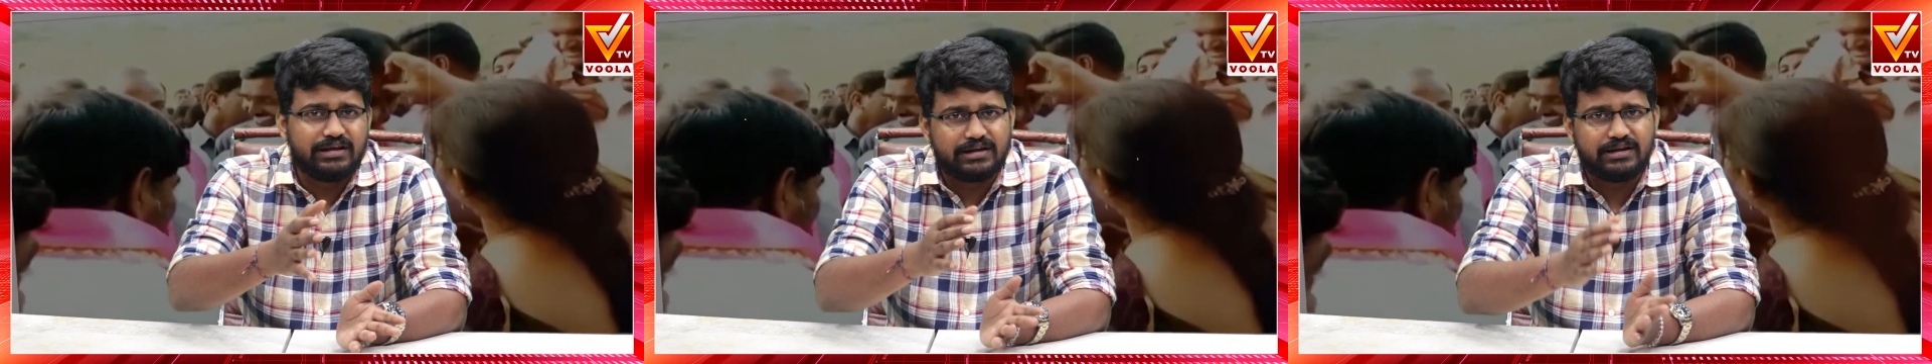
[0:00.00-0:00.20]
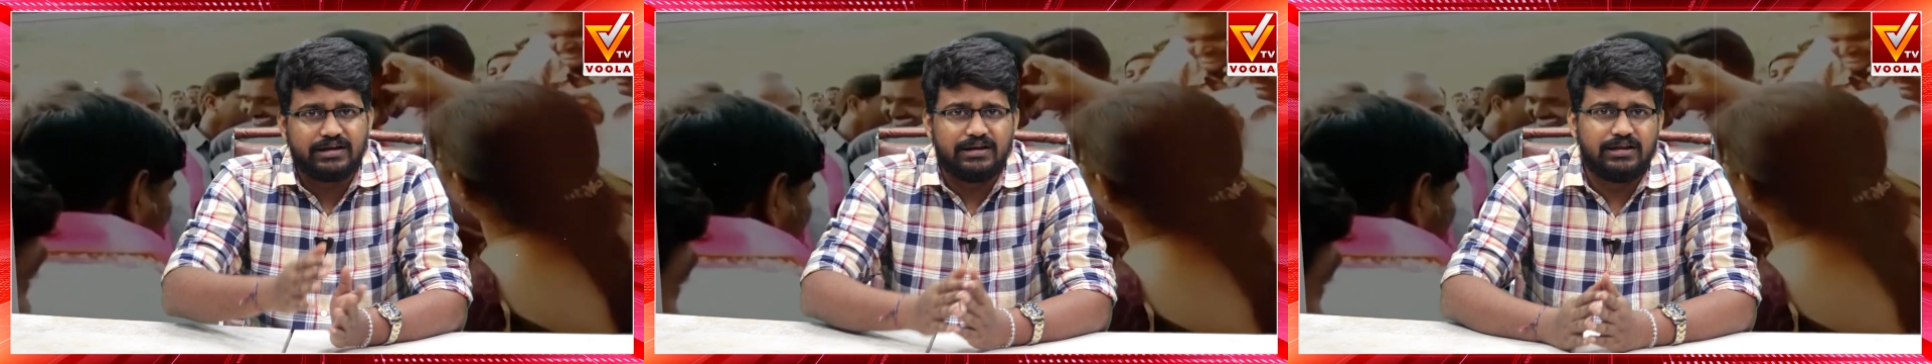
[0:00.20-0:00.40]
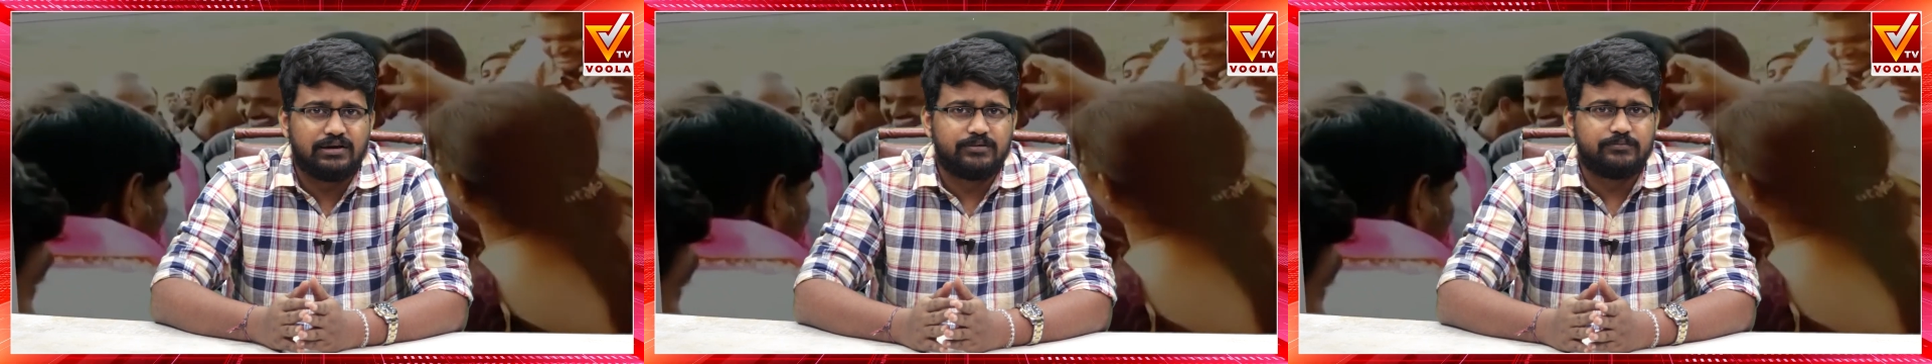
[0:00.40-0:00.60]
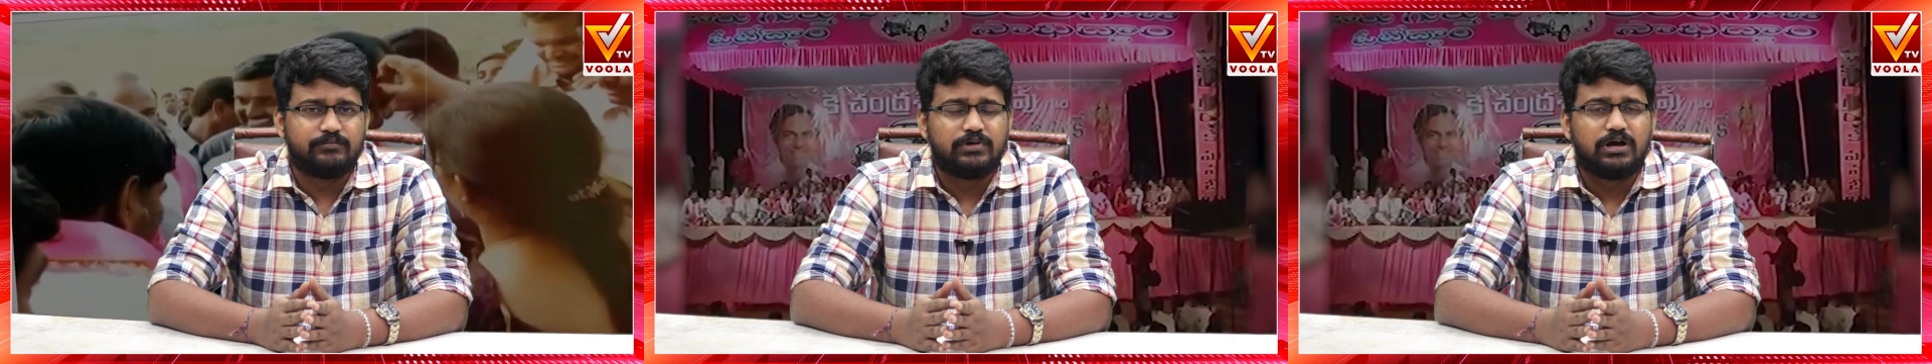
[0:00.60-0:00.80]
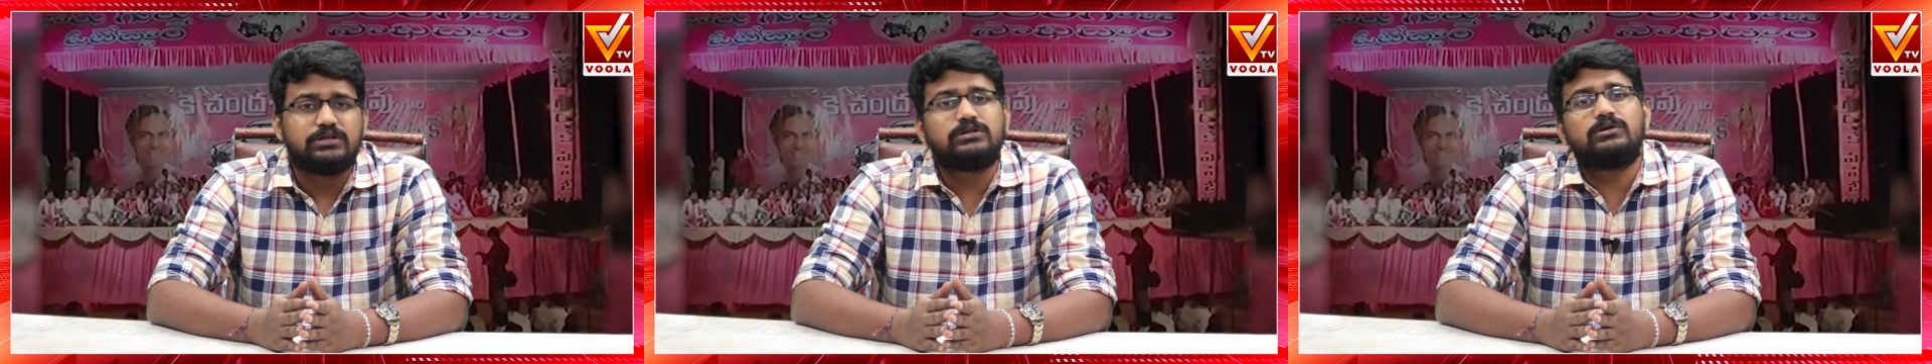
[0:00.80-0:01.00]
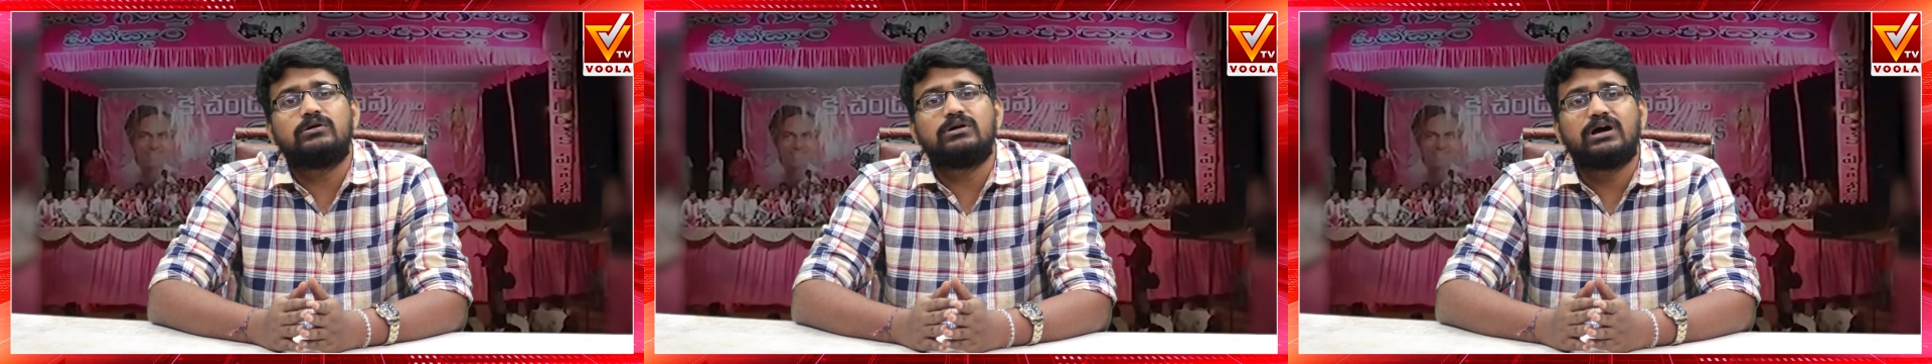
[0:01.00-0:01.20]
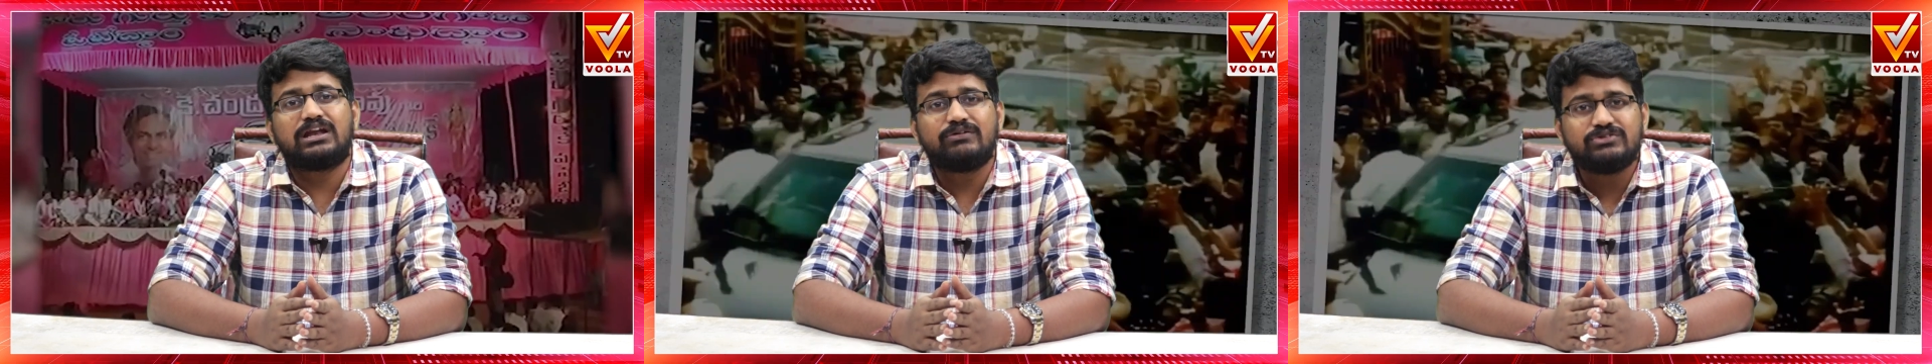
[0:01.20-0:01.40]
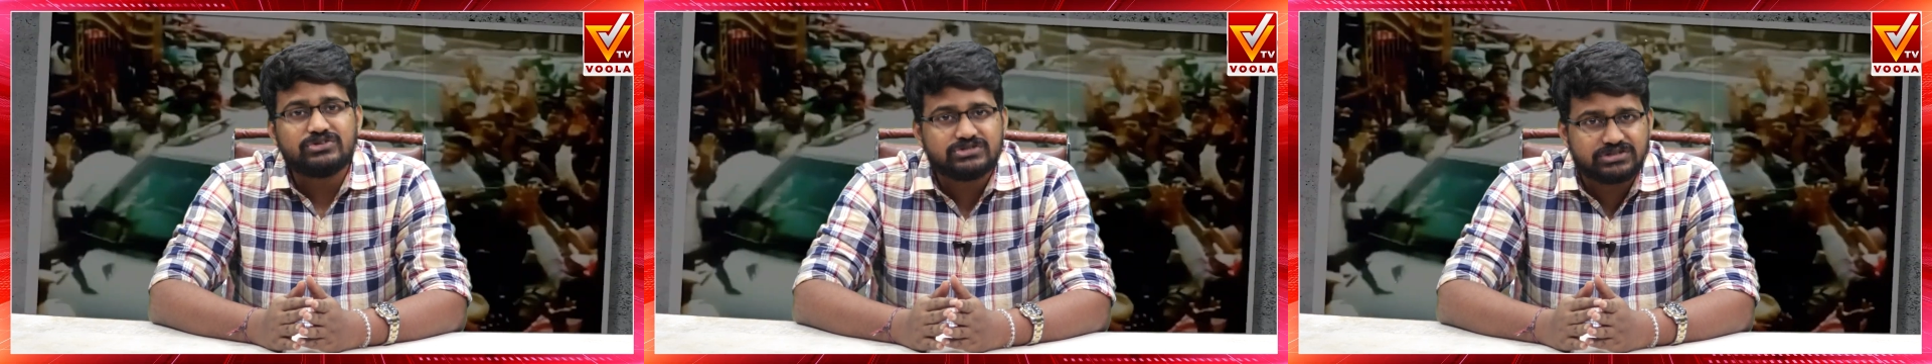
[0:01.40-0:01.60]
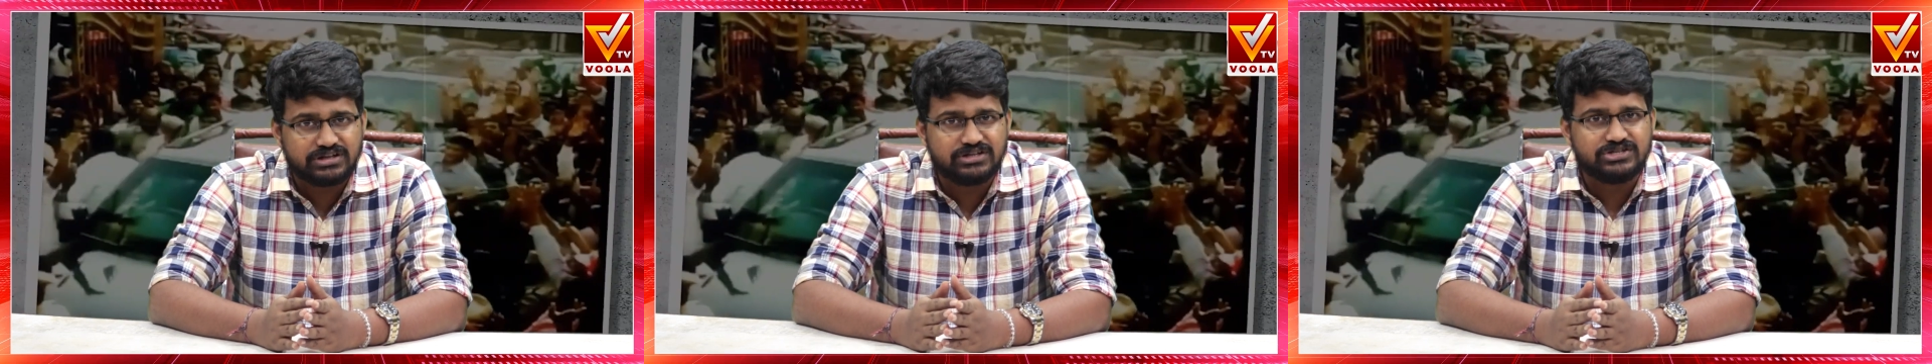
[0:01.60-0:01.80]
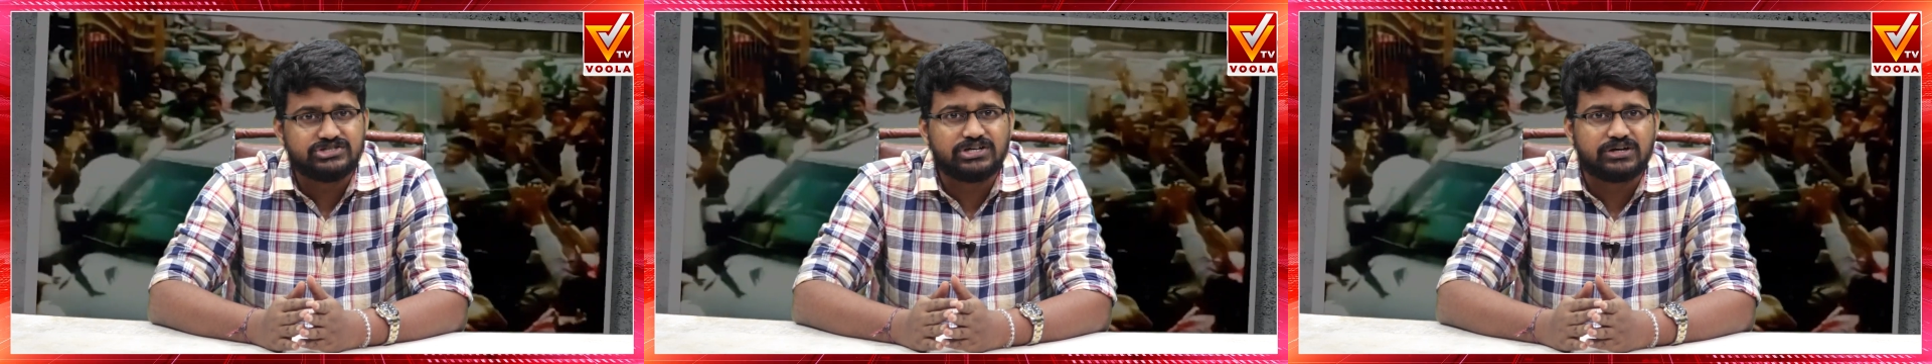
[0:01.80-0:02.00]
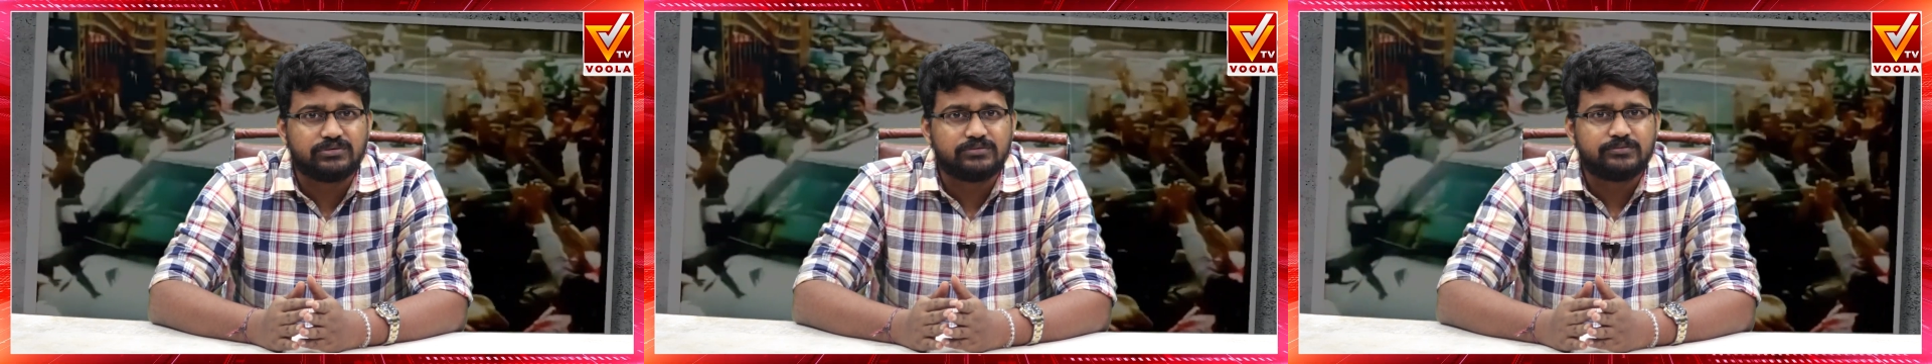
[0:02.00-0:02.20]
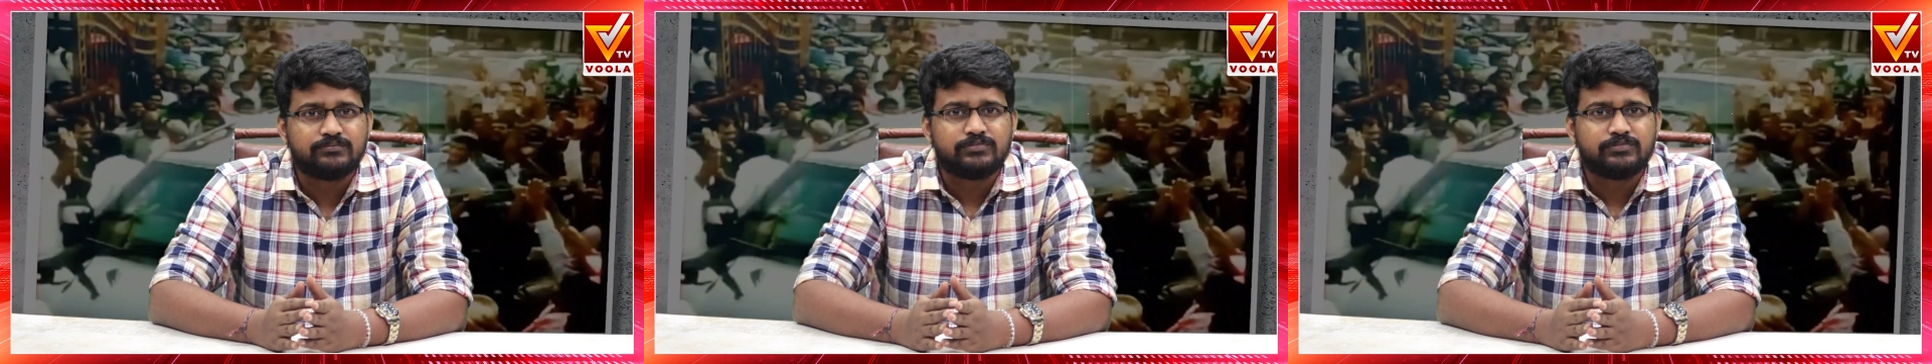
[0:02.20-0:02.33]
ఎన్నికలకు వెళ్ళారు అందులో ఘన విజయం సాధించారు